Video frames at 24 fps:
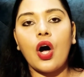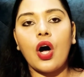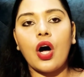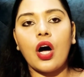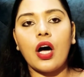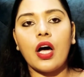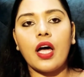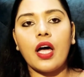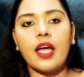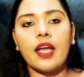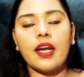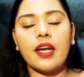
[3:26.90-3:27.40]

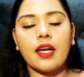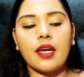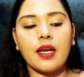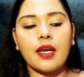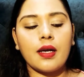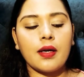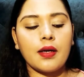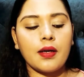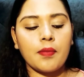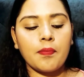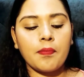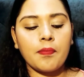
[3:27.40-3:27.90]
और
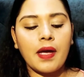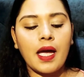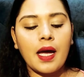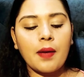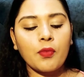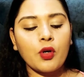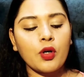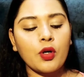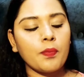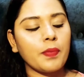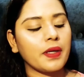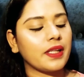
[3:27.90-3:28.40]
मैं
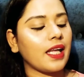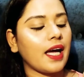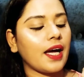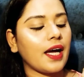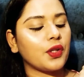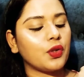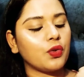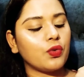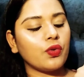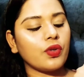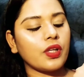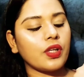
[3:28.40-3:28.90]
आपको बता
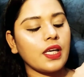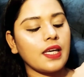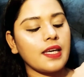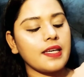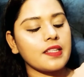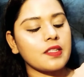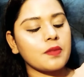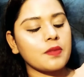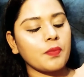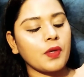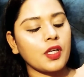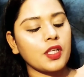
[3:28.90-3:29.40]
दूं कि
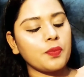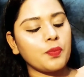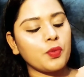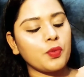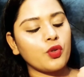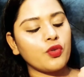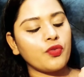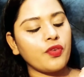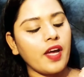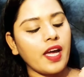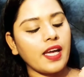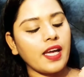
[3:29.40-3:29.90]
स्मज
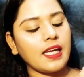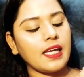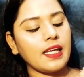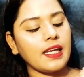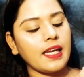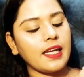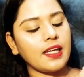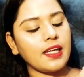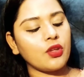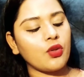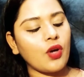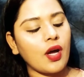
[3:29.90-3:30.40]
प्रूफ है कि
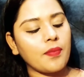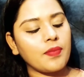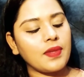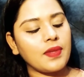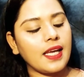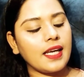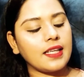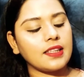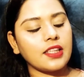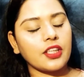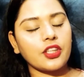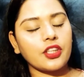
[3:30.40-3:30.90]
नहीं तो आप
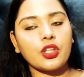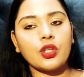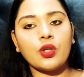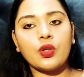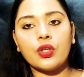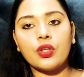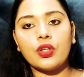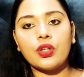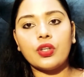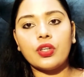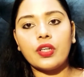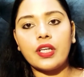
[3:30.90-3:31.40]
देख सकते
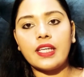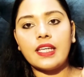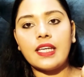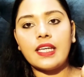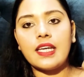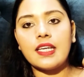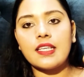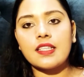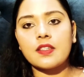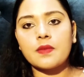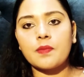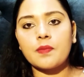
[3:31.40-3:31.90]
हो
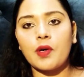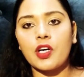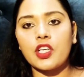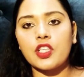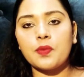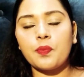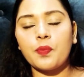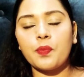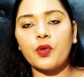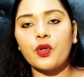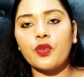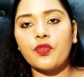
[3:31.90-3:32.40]
ये स्मज
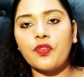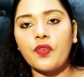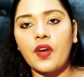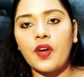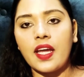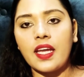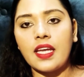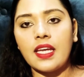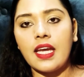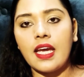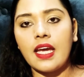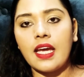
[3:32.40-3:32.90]
प्रूफ
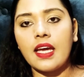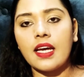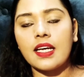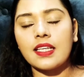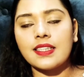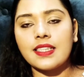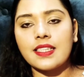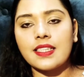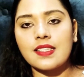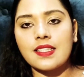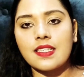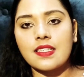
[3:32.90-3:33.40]
नहीं है
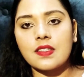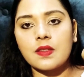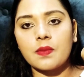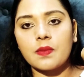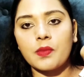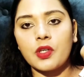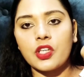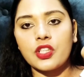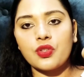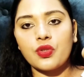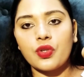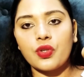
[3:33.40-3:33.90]
अच्छे से
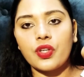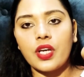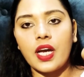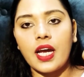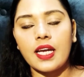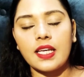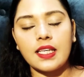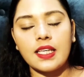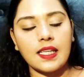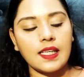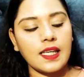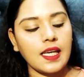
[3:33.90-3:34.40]
स्मज हो रहा
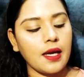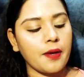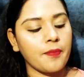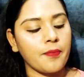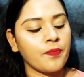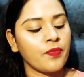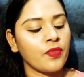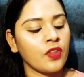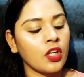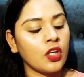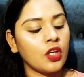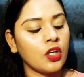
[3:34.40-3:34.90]
है ठीक है
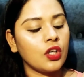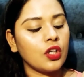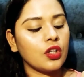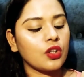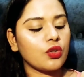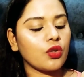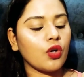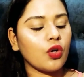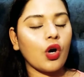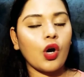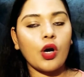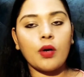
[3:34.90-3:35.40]

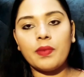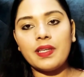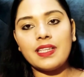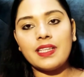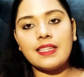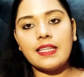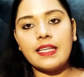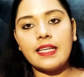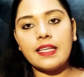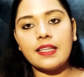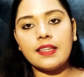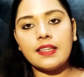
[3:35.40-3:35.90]
तो
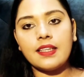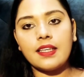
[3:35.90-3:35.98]
ऑब्वियसली